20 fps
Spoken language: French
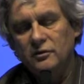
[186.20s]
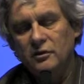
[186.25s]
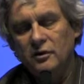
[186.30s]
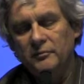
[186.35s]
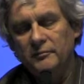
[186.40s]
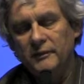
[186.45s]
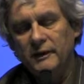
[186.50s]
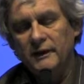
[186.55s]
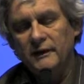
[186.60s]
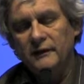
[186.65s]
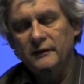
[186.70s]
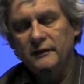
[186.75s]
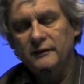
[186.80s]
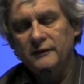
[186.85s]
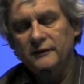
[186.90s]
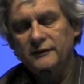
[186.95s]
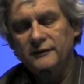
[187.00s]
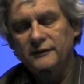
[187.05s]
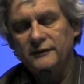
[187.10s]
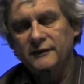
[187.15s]
communs,
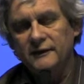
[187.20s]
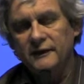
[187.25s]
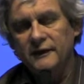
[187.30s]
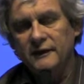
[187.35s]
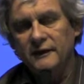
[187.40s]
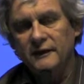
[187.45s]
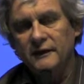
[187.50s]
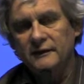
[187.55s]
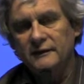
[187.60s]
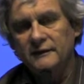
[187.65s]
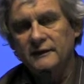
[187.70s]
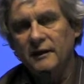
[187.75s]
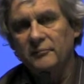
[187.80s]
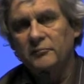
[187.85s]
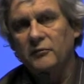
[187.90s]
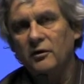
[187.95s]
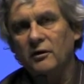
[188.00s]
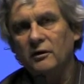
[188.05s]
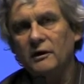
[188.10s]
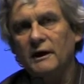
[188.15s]
c'est
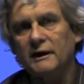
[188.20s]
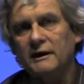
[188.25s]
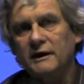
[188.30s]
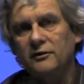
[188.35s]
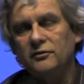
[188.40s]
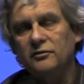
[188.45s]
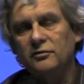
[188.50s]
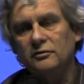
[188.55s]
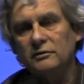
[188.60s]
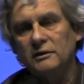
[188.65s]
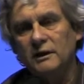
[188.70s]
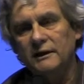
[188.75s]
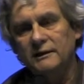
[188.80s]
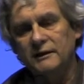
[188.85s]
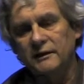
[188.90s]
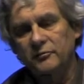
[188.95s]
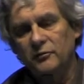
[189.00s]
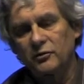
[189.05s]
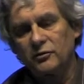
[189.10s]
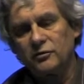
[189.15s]
d'abord la question de la
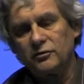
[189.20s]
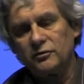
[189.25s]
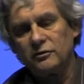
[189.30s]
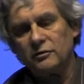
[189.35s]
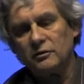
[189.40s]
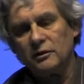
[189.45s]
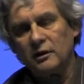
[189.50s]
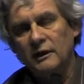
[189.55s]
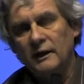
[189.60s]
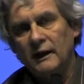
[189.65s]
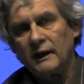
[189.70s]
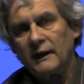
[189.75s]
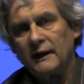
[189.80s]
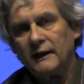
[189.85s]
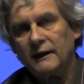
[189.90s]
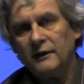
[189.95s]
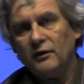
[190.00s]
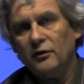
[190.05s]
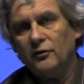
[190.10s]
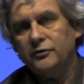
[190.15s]
démesure
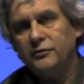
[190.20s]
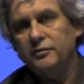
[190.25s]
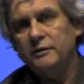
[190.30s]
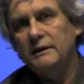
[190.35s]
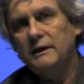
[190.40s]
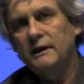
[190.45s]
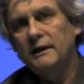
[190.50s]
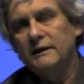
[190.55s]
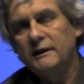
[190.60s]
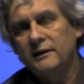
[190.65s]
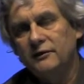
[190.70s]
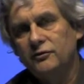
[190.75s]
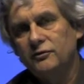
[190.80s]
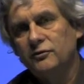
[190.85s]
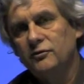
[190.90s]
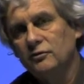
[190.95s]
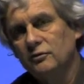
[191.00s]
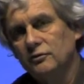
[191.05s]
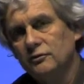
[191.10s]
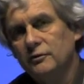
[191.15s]
et ensuite la
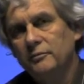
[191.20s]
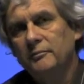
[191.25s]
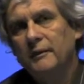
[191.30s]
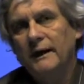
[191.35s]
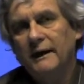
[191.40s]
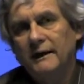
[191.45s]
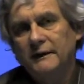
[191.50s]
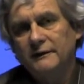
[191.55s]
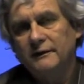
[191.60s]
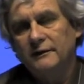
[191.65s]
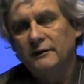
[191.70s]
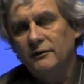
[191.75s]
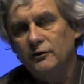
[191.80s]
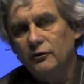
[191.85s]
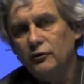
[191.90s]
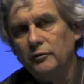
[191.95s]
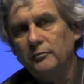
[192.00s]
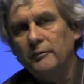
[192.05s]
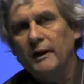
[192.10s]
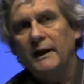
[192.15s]
question du mal-être,
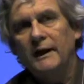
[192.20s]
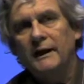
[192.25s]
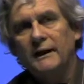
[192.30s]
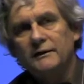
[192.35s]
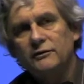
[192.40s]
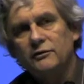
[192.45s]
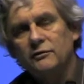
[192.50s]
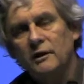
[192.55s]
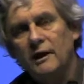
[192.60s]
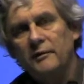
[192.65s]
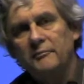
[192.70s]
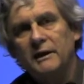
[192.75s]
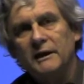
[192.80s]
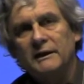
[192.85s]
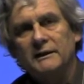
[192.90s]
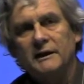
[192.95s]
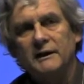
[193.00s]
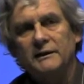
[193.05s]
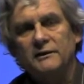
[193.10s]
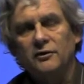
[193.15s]
du mal-être, de la
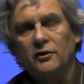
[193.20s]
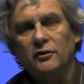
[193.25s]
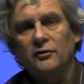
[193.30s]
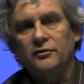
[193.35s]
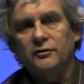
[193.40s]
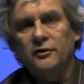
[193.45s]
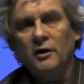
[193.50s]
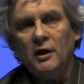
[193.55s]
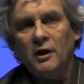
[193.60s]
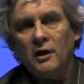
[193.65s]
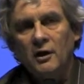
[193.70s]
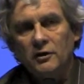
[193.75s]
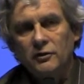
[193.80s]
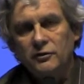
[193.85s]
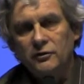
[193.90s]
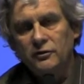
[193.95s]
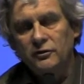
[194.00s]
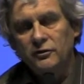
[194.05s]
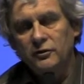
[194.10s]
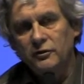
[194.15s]
maltraitance,
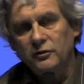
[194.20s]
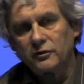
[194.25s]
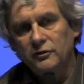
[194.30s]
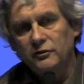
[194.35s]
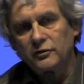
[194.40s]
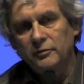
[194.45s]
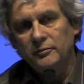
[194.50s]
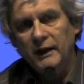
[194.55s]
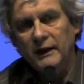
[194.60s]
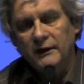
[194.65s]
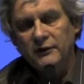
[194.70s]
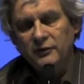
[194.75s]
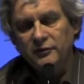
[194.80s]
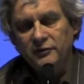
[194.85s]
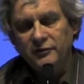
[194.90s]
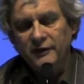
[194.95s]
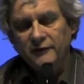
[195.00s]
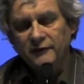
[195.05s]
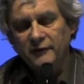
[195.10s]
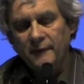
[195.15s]
du, mal de
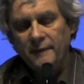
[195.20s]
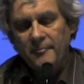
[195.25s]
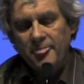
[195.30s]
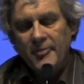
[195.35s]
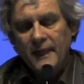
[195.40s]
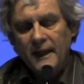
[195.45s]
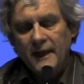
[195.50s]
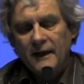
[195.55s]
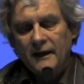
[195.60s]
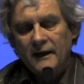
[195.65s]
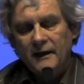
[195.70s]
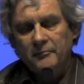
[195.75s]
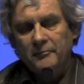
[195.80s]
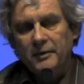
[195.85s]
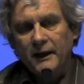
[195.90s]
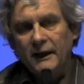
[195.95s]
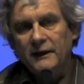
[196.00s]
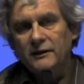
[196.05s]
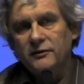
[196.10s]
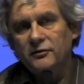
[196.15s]
vivre.
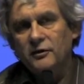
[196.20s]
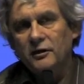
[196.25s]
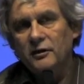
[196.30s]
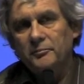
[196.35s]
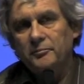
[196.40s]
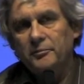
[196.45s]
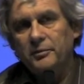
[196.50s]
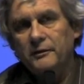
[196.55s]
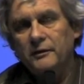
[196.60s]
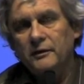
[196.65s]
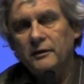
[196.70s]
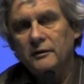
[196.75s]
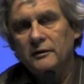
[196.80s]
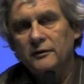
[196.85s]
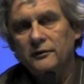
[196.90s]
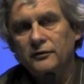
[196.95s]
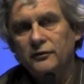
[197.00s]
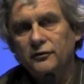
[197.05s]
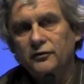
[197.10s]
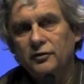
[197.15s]
Par exemple,
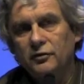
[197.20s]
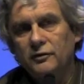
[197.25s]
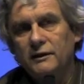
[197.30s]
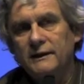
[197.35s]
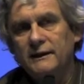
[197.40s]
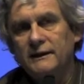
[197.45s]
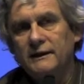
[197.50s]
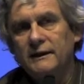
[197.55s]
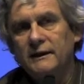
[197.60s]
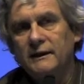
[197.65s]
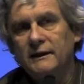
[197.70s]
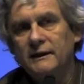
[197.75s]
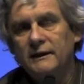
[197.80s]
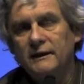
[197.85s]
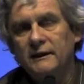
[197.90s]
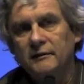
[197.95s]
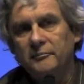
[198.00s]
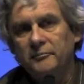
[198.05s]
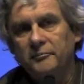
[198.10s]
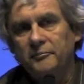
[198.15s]
ce
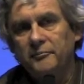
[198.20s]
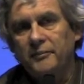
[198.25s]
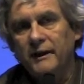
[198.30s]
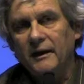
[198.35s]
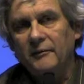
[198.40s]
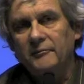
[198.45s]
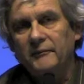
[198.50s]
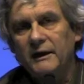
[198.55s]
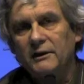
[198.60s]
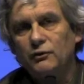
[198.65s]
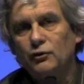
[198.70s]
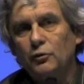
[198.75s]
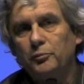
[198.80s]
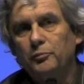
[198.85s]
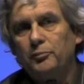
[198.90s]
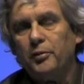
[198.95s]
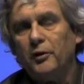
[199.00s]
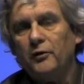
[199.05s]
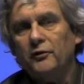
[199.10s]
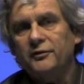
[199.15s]
qui permet de
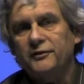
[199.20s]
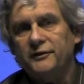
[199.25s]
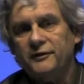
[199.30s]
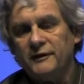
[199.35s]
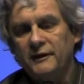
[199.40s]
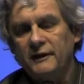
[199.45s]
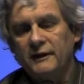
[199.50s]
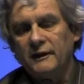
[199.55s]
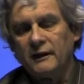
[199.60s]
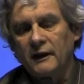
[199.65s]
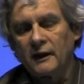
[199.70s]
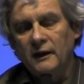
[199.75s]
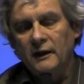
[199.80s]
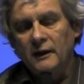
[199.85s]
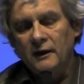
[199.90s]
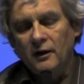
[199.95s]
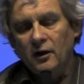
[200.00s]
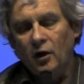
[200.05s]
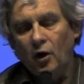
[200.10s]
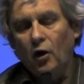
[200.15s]
penser
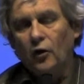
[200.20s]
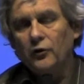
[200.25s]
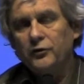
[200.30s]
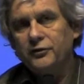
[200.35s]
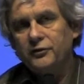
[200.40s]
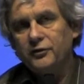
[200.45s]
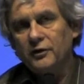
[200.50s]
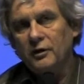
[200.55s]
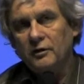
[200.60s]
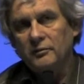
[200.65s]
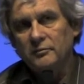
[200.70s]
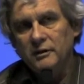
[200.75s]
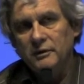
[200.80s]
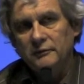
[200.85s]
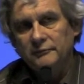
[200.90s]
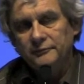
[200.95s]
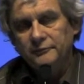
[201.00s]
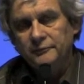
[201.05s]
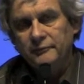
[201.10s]
ensemble